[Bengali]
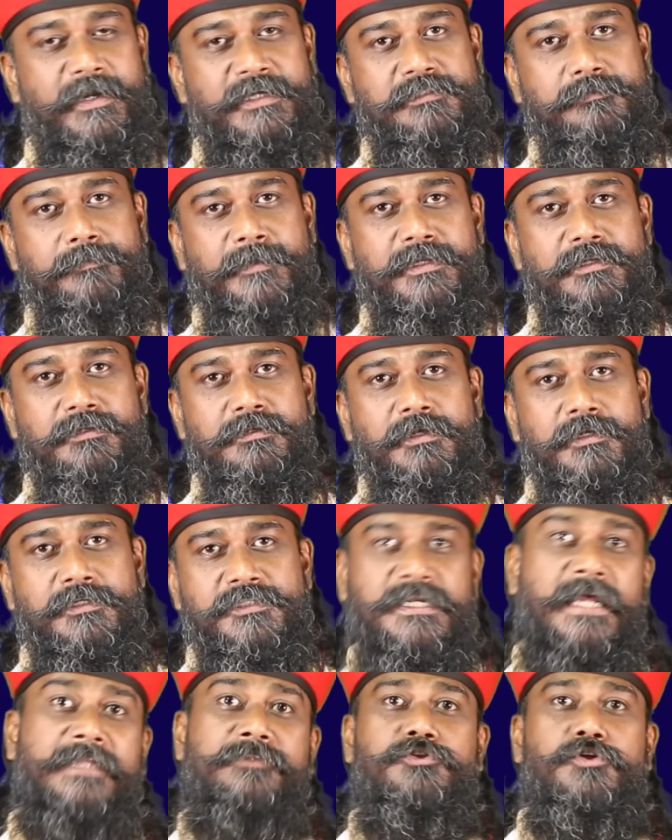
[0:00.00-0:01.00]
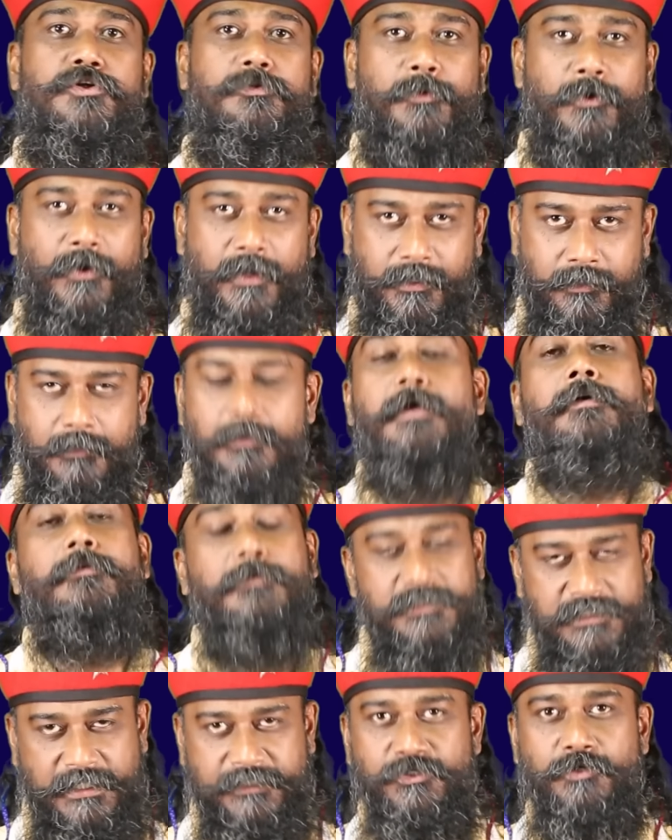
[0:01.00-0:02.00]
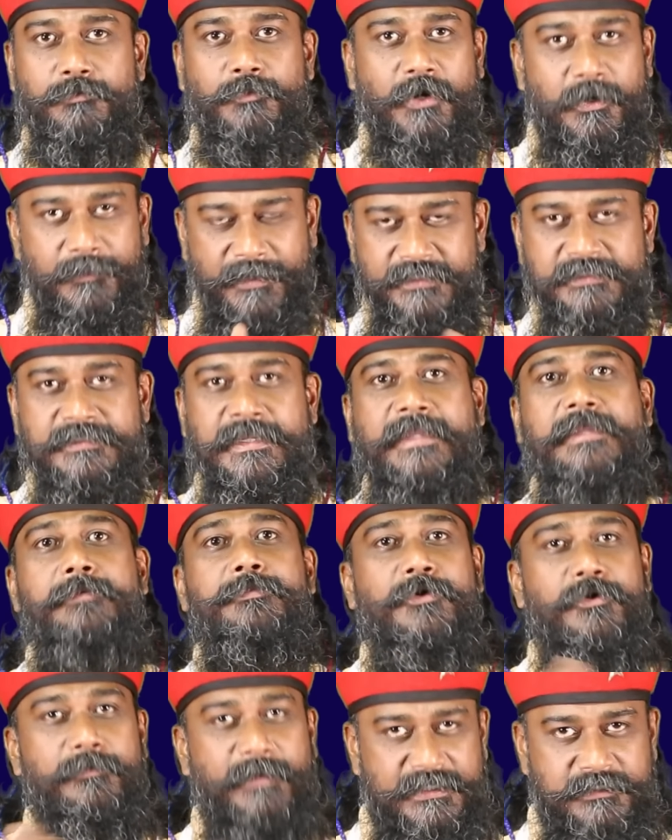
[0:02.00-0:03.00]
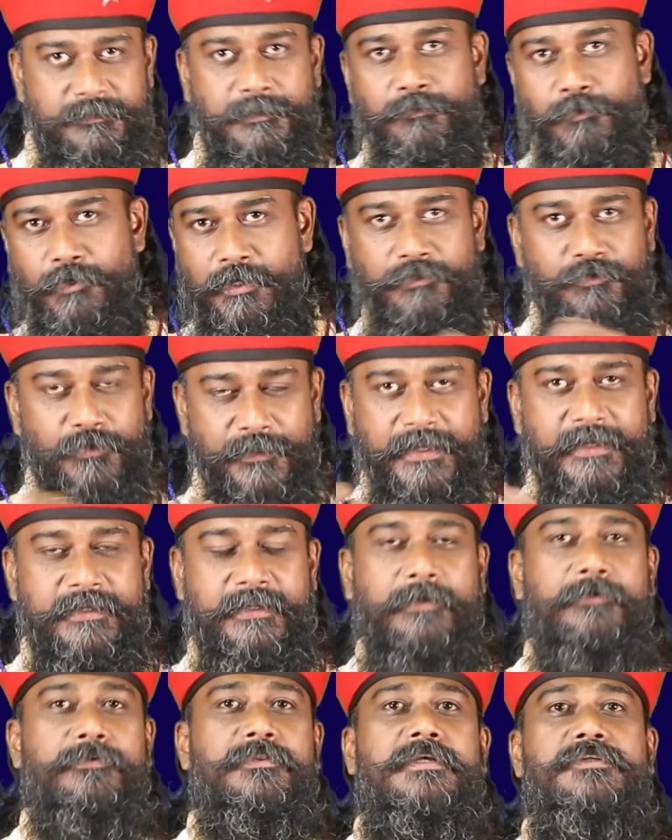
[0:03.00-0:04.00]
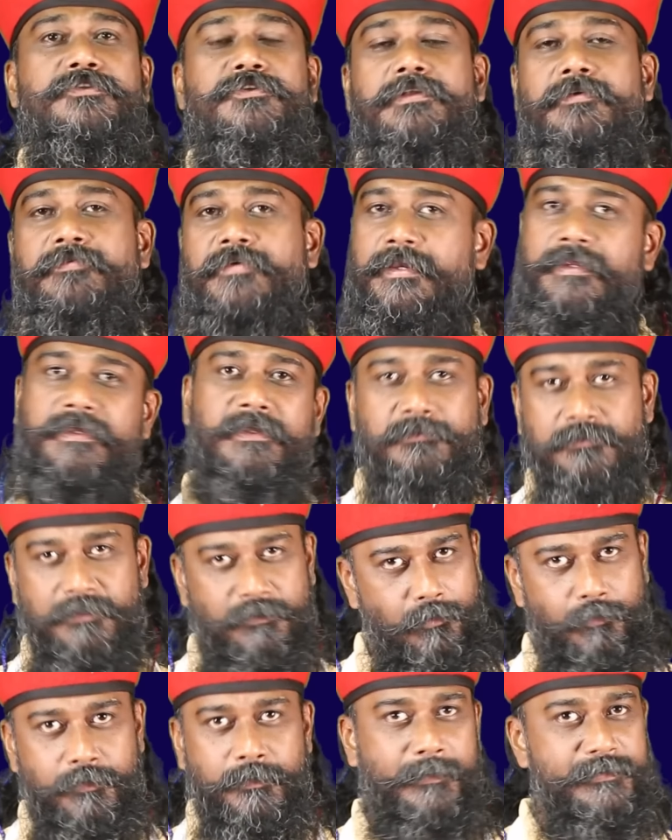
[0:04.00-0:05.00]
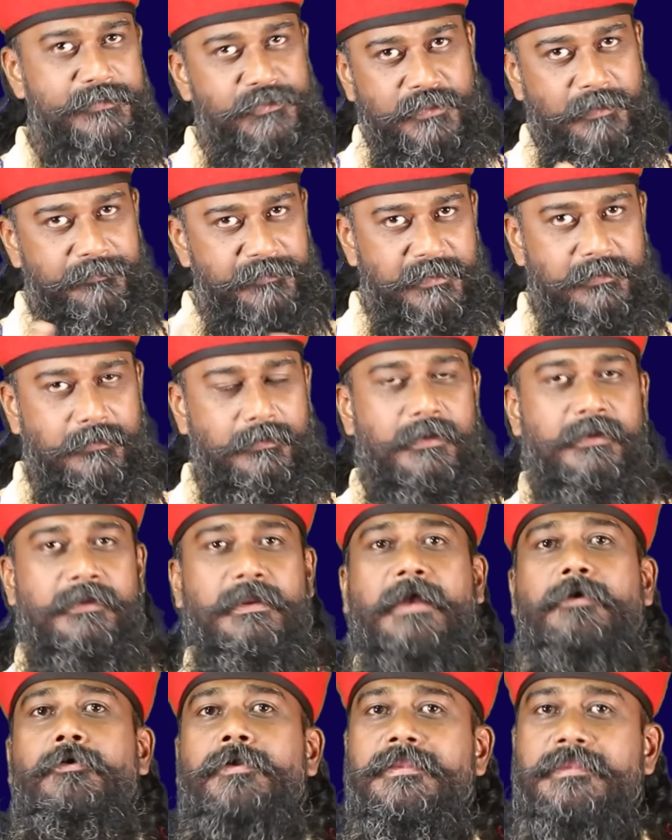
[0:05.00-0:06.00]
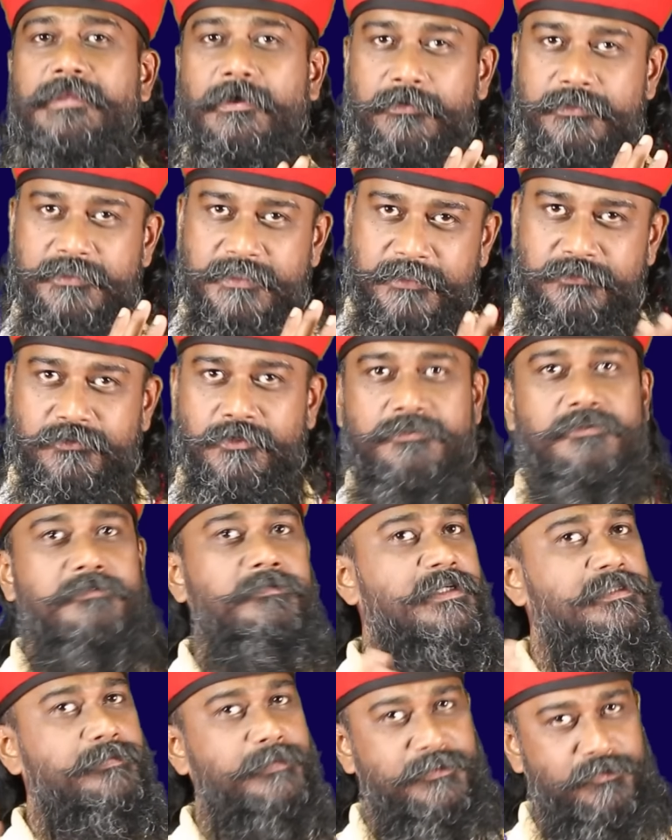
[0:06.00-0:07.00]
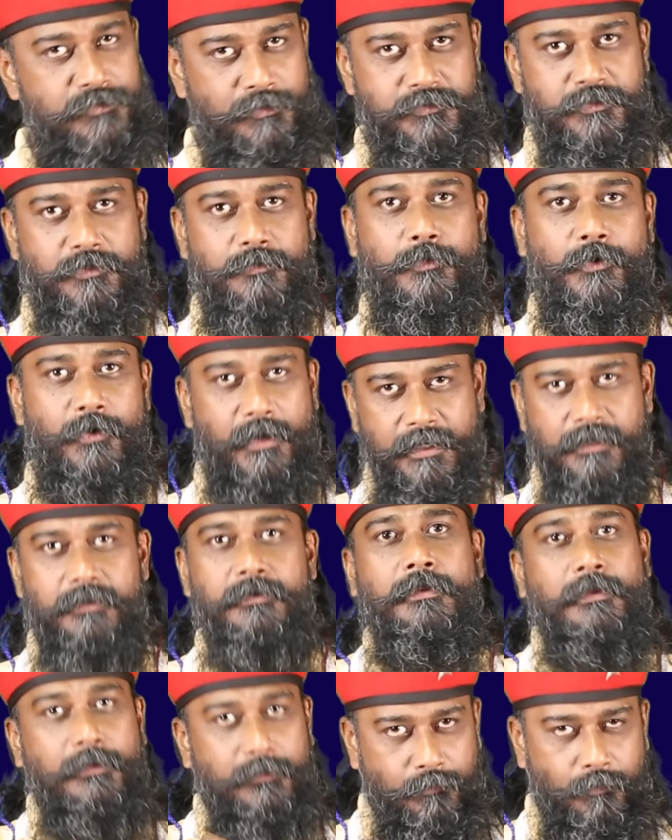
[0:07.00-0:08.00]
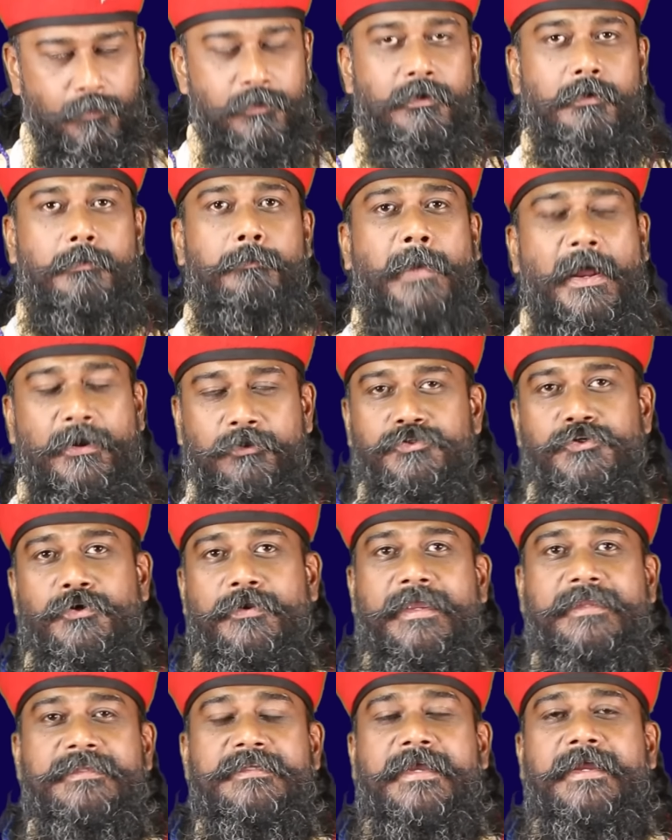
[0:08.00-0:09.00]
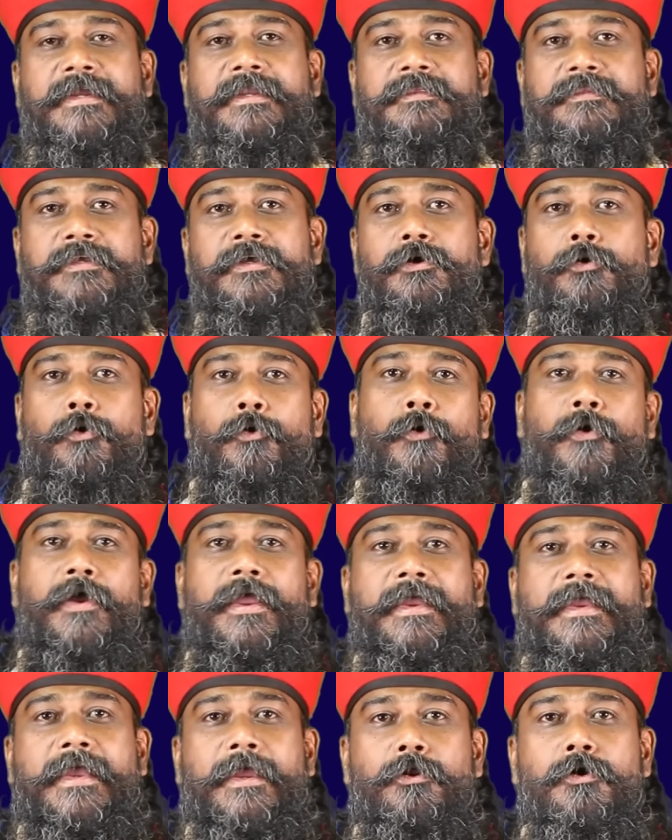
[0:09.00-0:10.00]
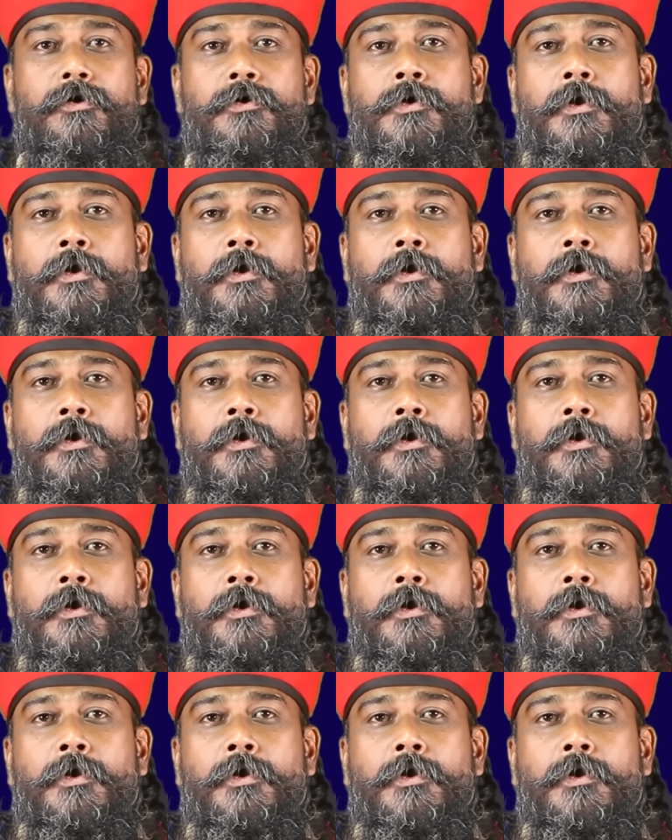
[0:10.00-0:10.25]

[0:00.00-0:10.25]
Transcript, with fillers: ব্যাটসম্যান সাতজন বোলার সাতজন বোলার মানে সাকিবকে ওই ব্যাটসম্যান বোলার দুই ক্যাটাগরিতেই যদি ফেলি তো ওইভাবে যদি আপনি না করেন তাহলে হচ্ছে গিয়ে ছয়জন ব্যাটসম্যান ছয়জন বোলার ওই বারো জন এই জায়গাটাতে হয়ে গেল